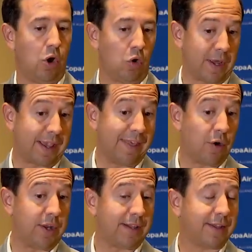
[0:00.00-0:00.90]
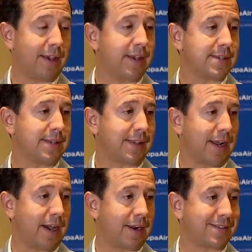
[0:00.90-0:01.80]
Lo que queda ahorita es
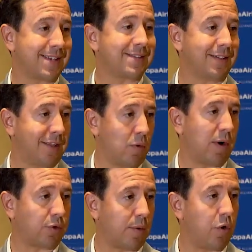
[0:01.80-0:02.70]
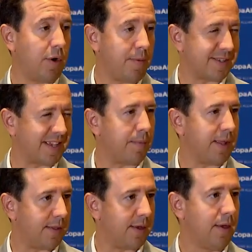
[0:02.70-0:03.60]
entregar 64 aviones
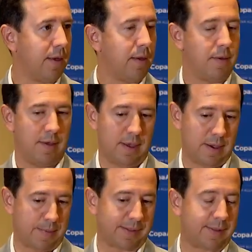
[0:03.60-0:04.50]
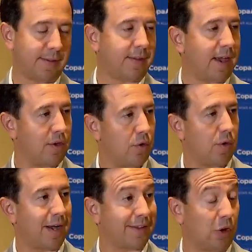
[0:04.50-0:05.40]
básicamente eh, a partir de este
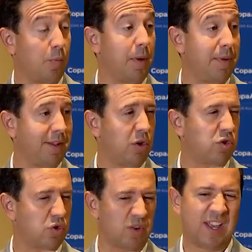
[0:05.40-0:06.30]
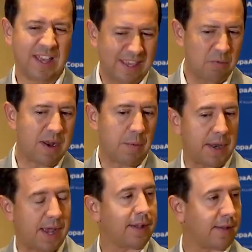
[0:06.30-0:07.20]
año hasta el 2028, que una
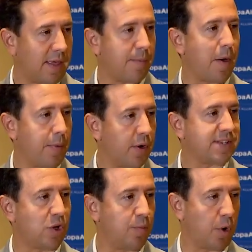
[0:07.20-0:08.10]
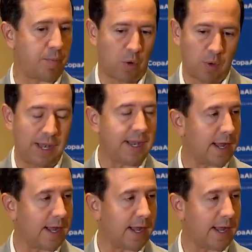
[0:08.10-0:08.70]
veraje te da más o menos ese número, pero no es